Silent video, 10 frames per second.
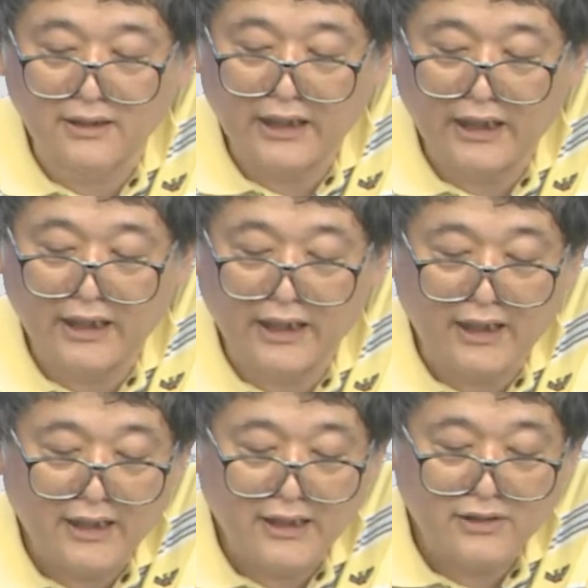
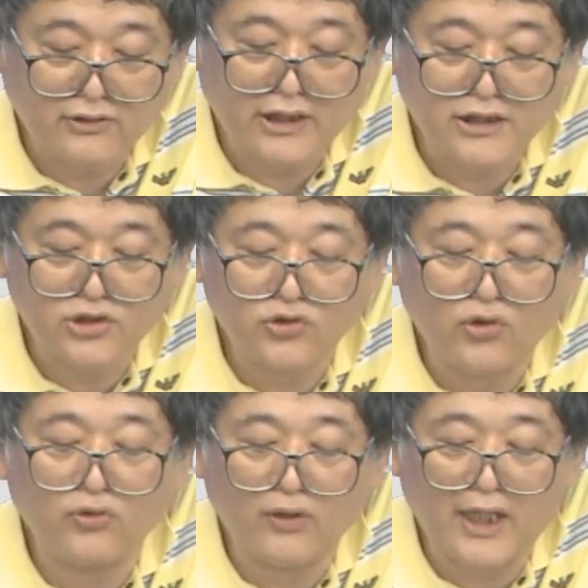えー、それで主
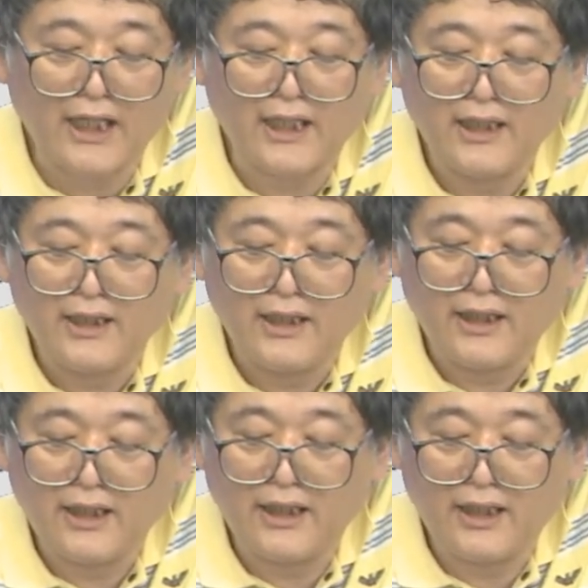音は、
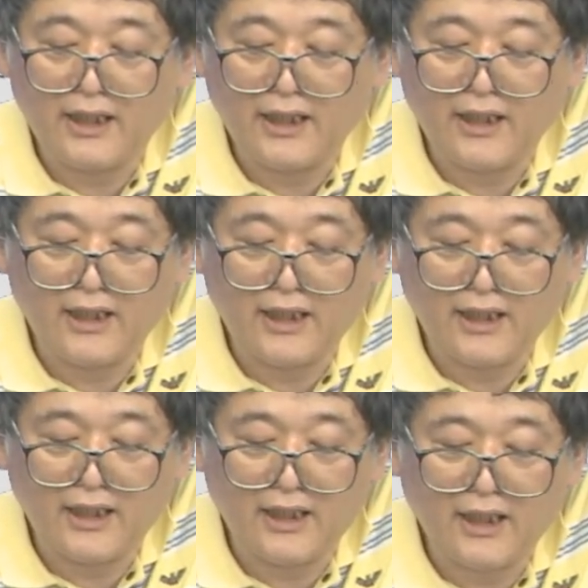
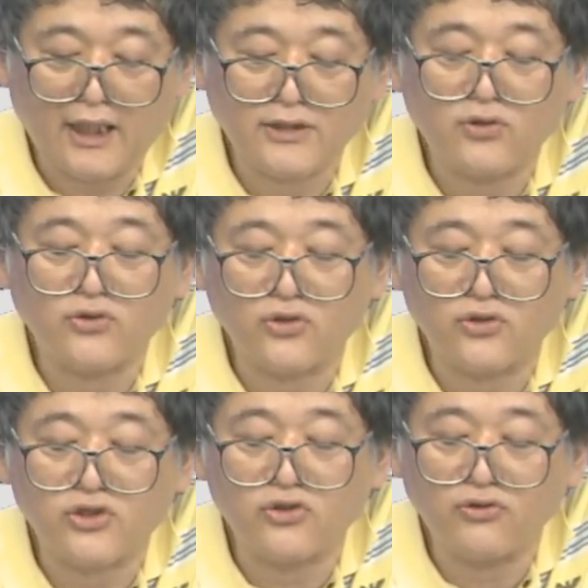えー、波長長
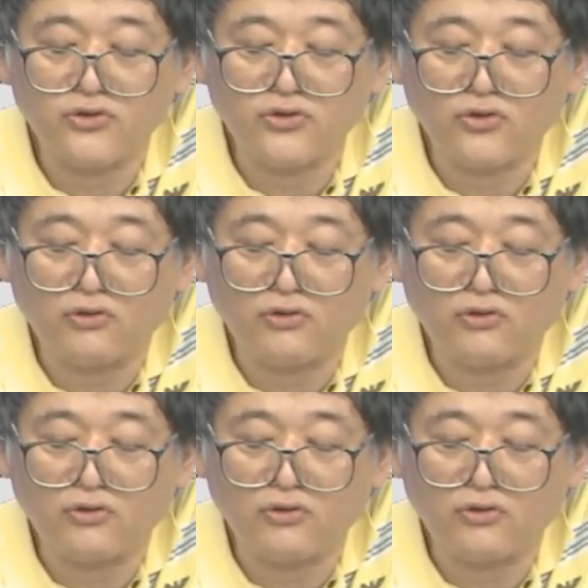主音上の